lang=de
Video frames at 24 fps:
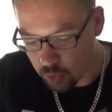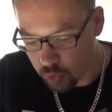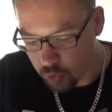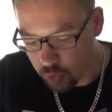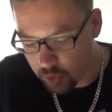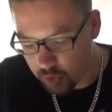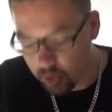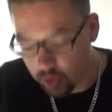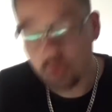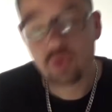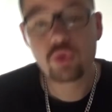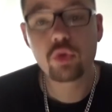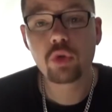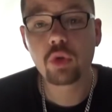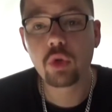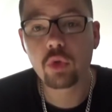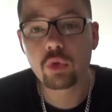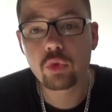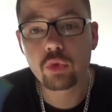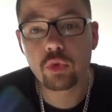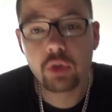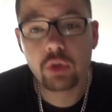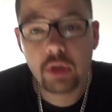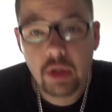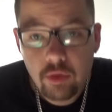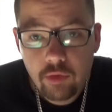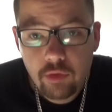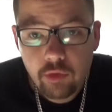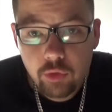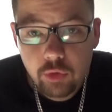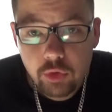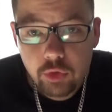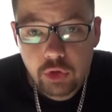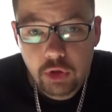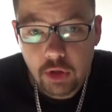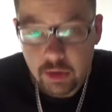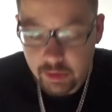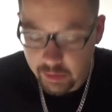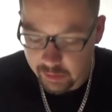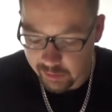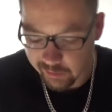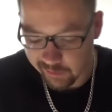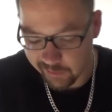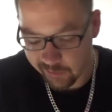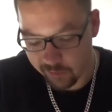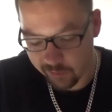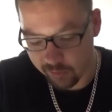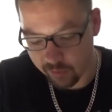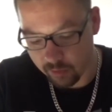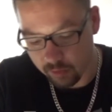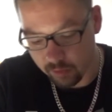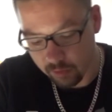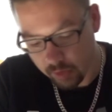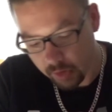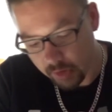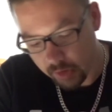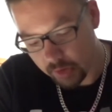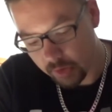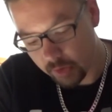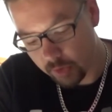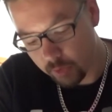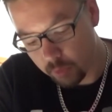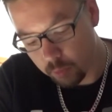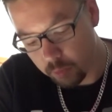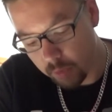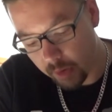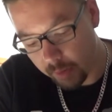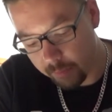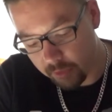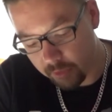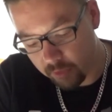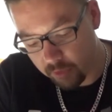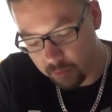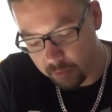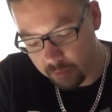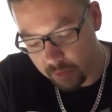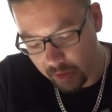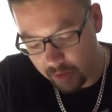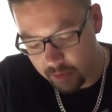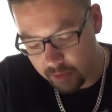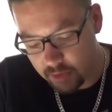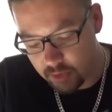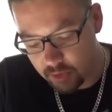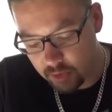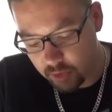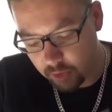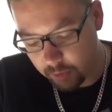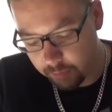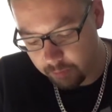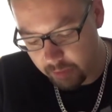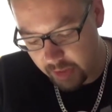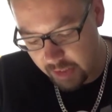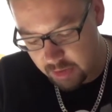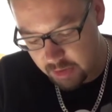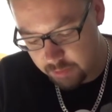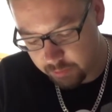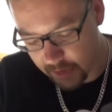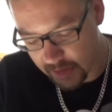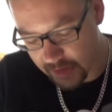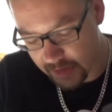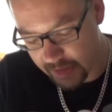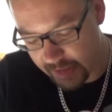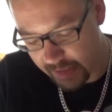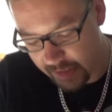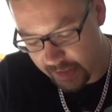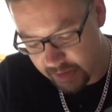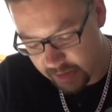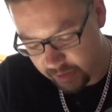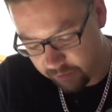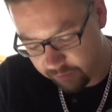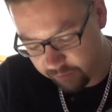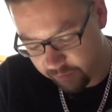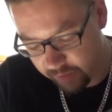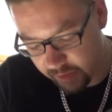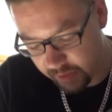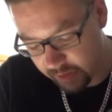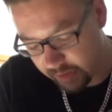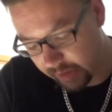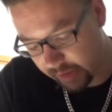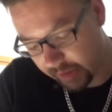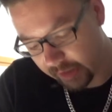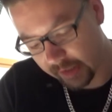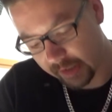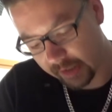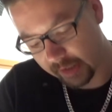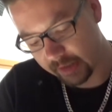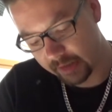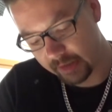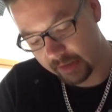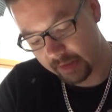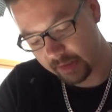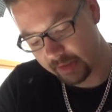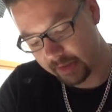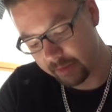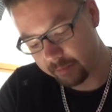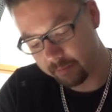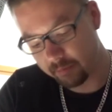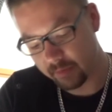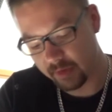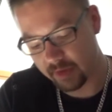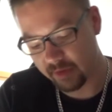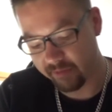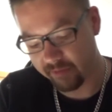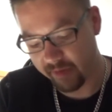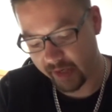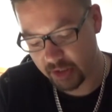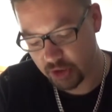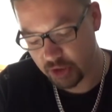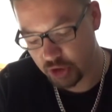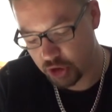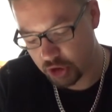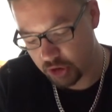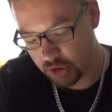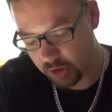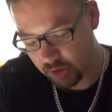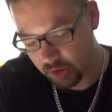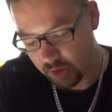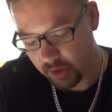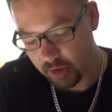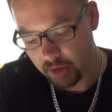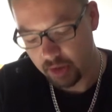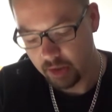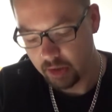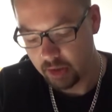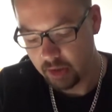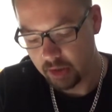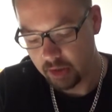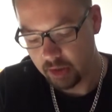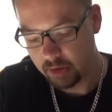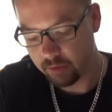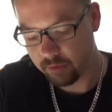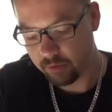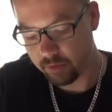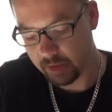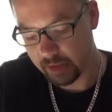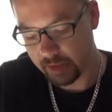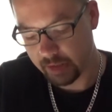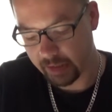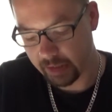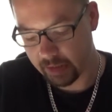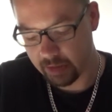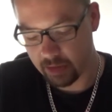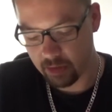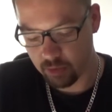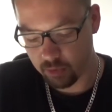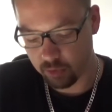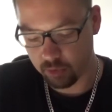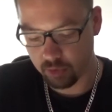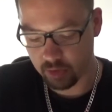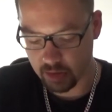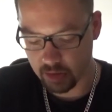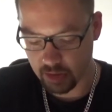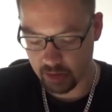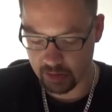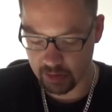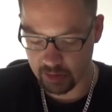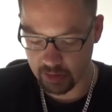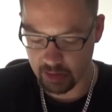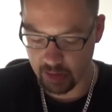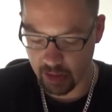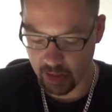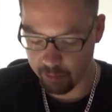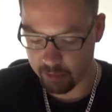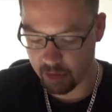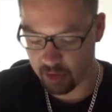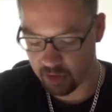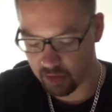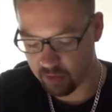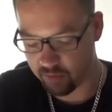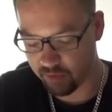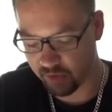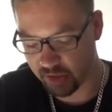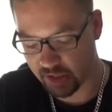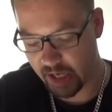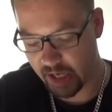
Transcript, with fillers: Wir sind natürlich auch durch ganz Deutschland gereist, ne? um einmal zu mir anzukommen, erstmal sehr, sehr vielen Dank an den lieben Devection. Viele kennen ihn unter dem Namen The